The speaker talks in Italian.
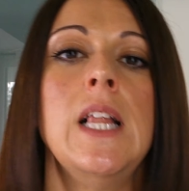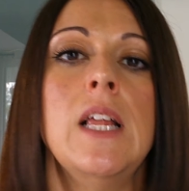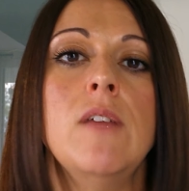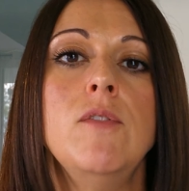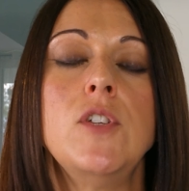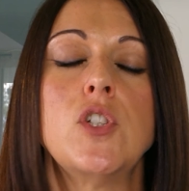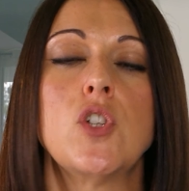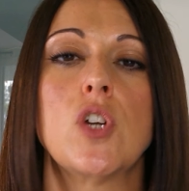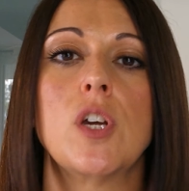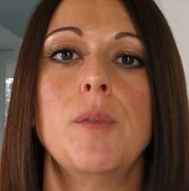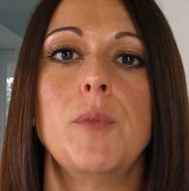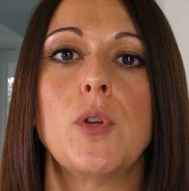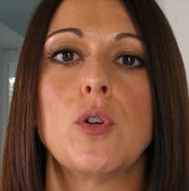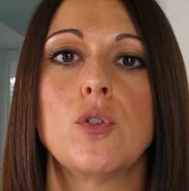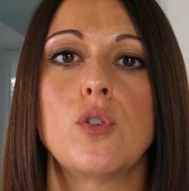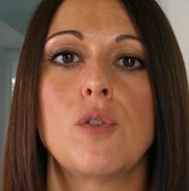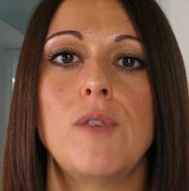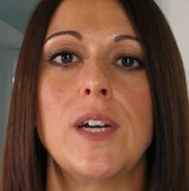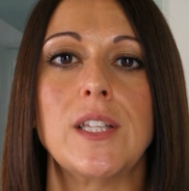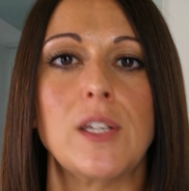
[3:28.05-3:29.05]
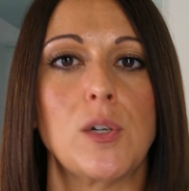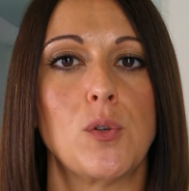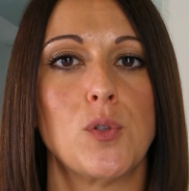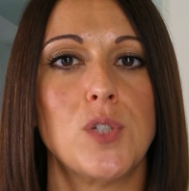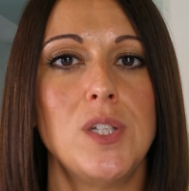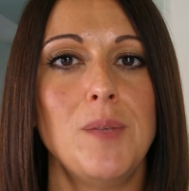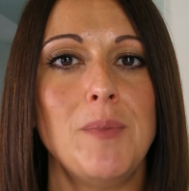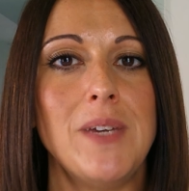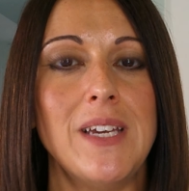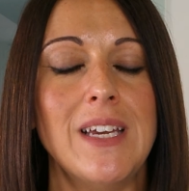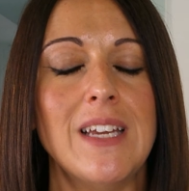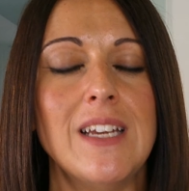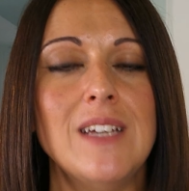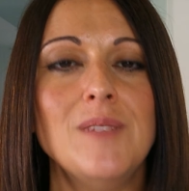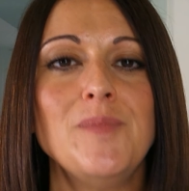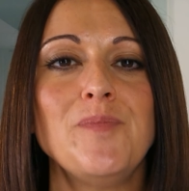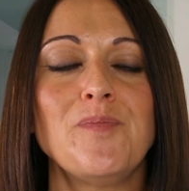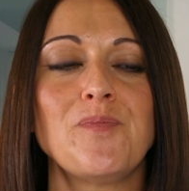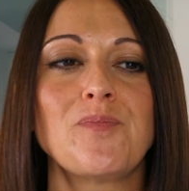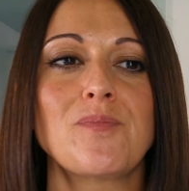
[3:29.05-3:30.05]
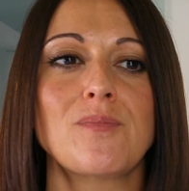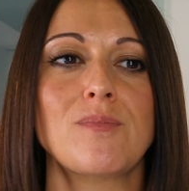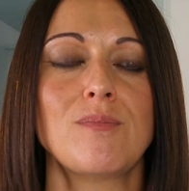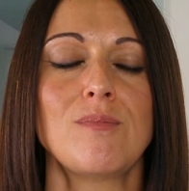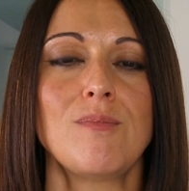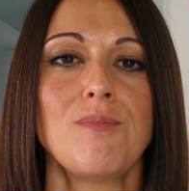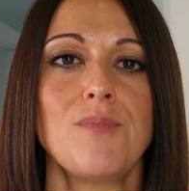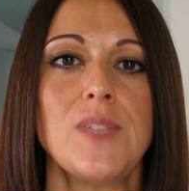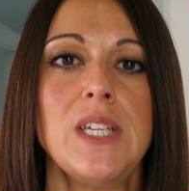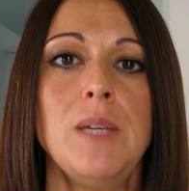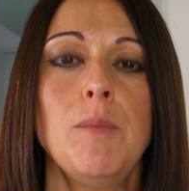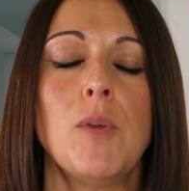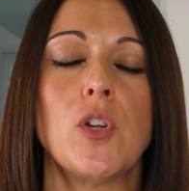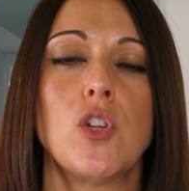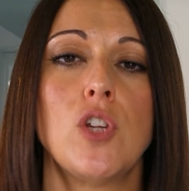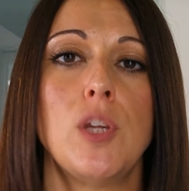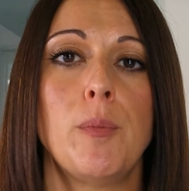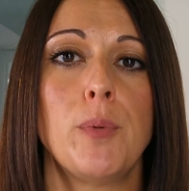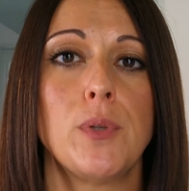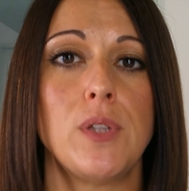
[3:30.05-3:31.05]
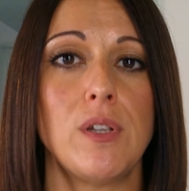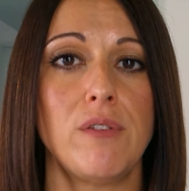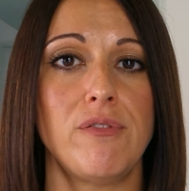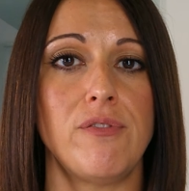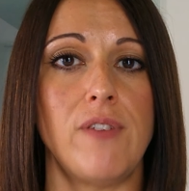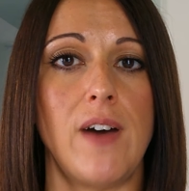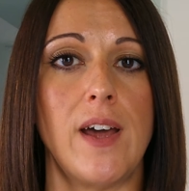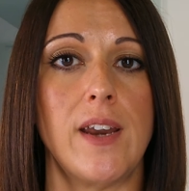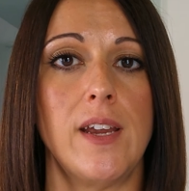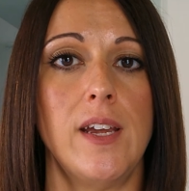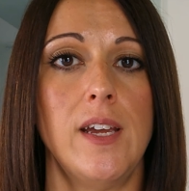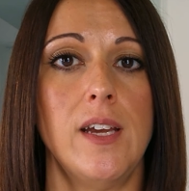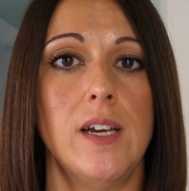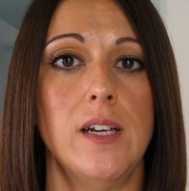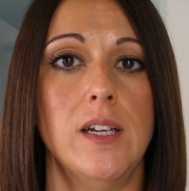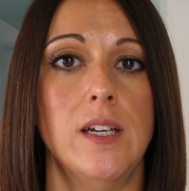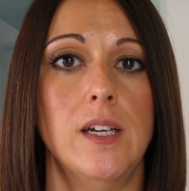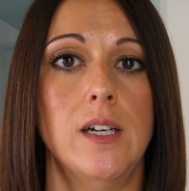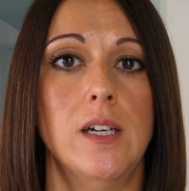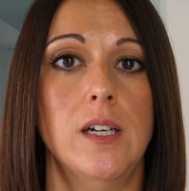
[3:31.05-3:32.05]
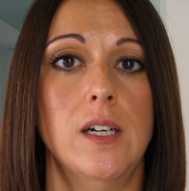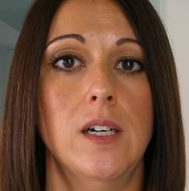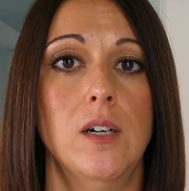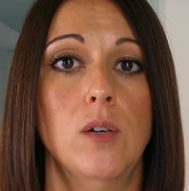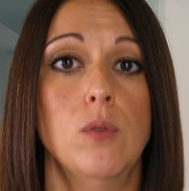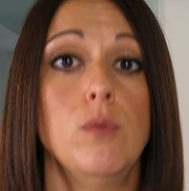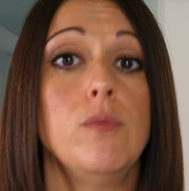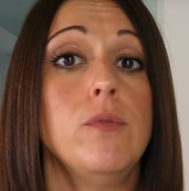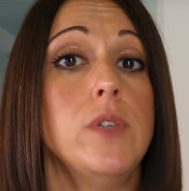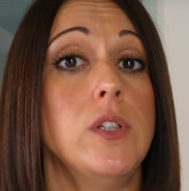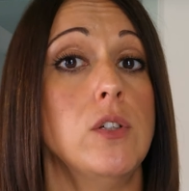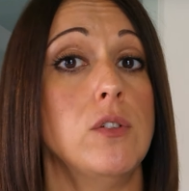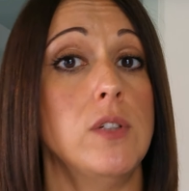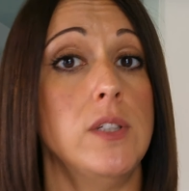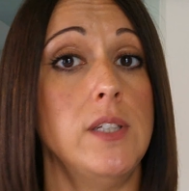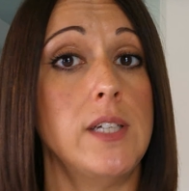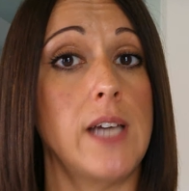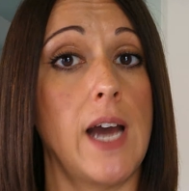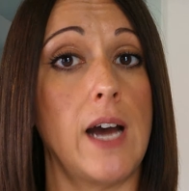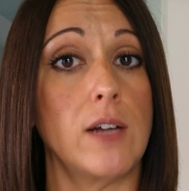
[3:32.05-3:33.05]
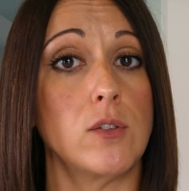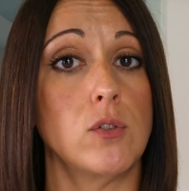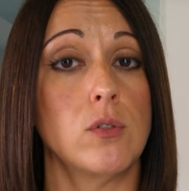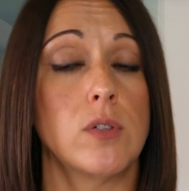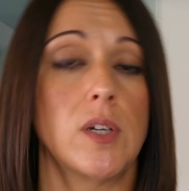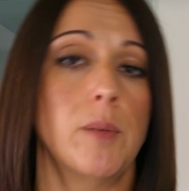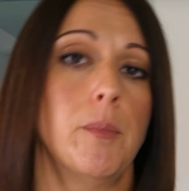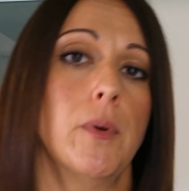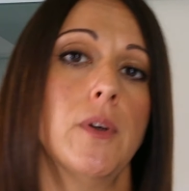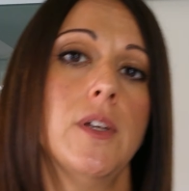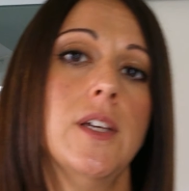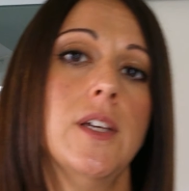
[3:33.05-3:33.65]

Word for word: visto che mi ero trovata così bene, in modo da poter fare eh, un video dedicato che poi